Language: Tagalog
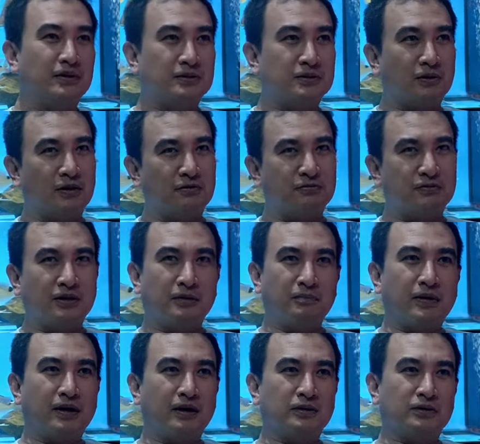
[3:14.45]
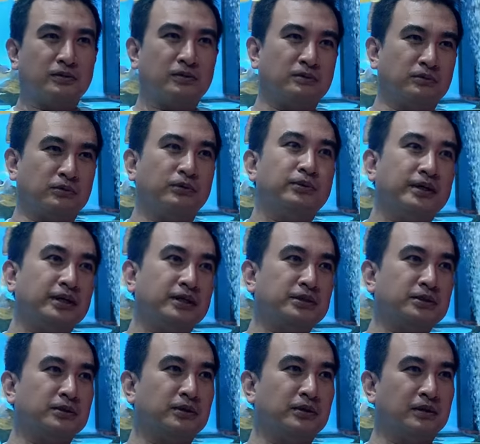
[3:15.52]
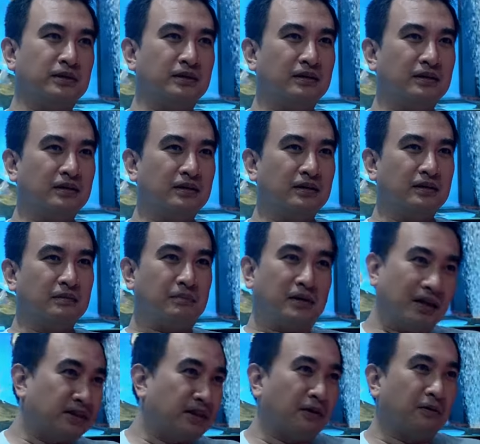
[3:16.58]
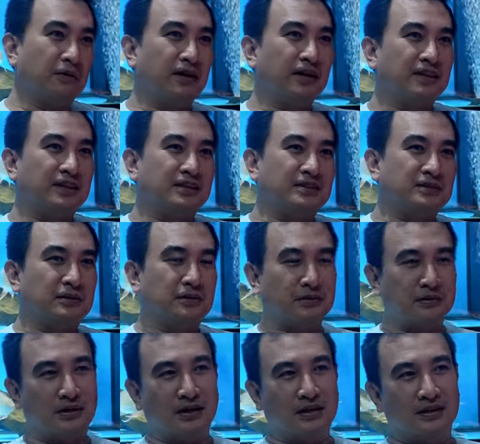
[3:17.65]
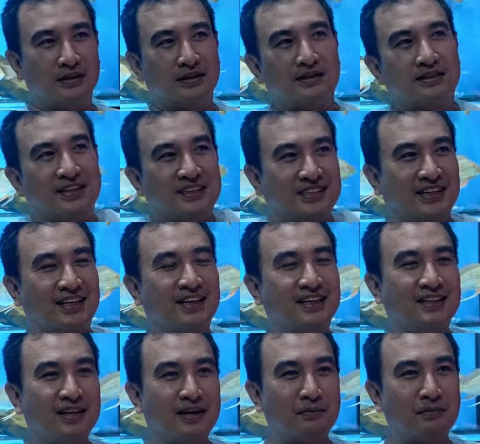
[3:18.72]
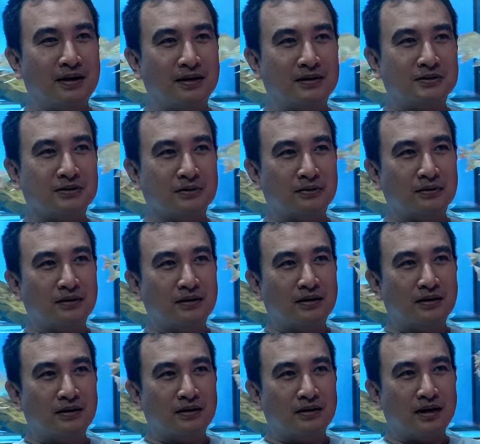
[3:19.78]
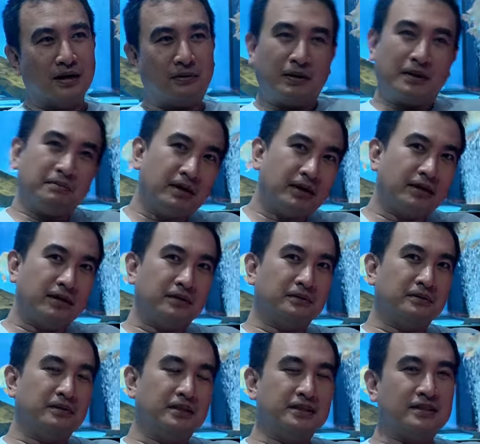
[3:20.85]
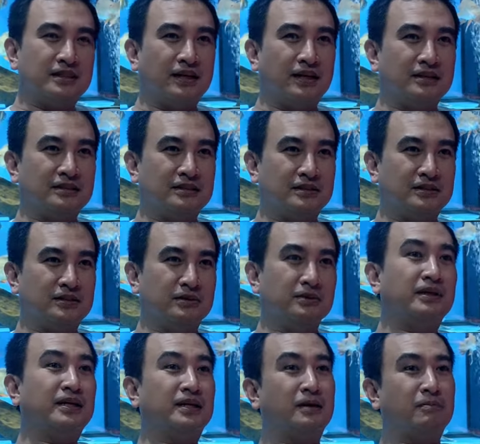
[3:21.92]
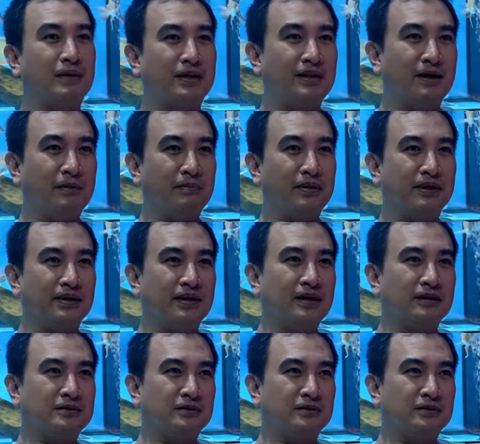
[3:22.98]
So, after parang two years nun, binenta ko ulit. So, nag, nagsiklid na naman. So, I went back into discuss during the pandemic na.